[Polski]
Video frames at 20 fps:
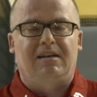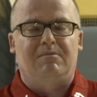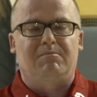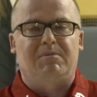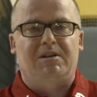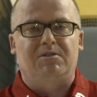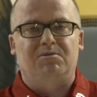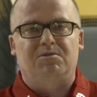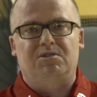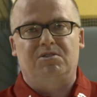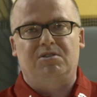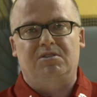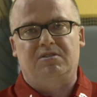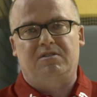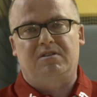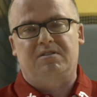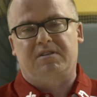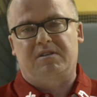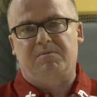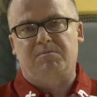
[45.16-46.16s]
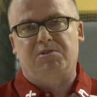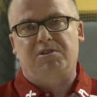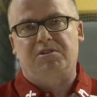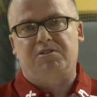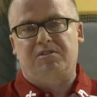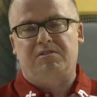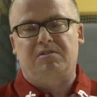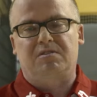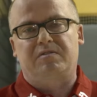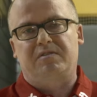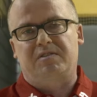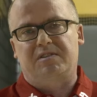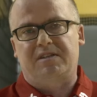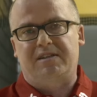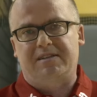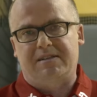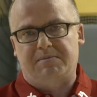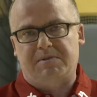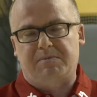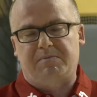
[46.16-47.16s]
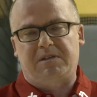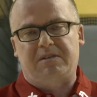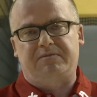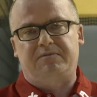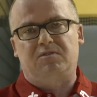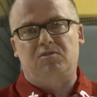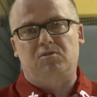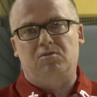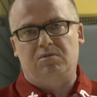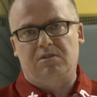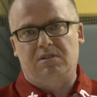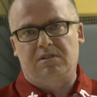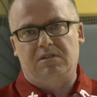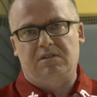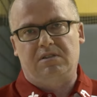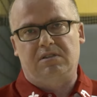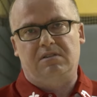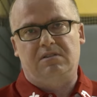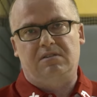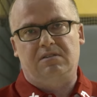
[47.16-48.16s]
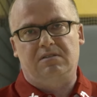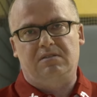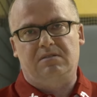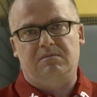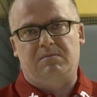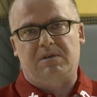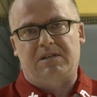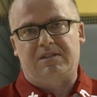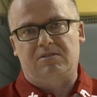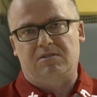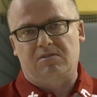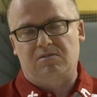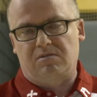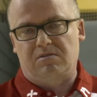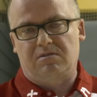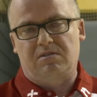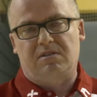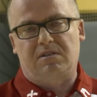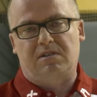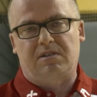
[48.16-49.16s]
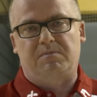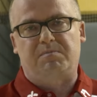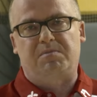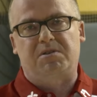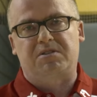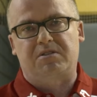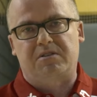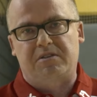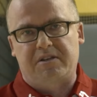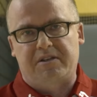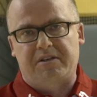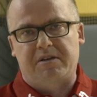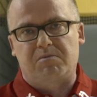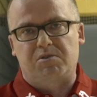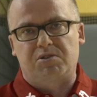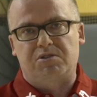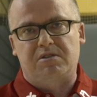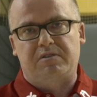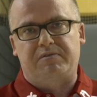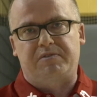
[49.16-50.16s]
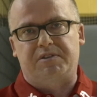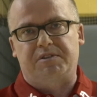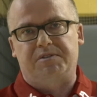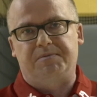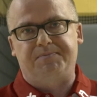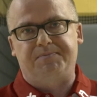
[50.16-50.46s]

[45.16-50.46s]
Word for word: Mariusz Szyszko zajmuje się rozwiązaniem spraw trudnych, bardzo trudnych i pozornie niemożliwych.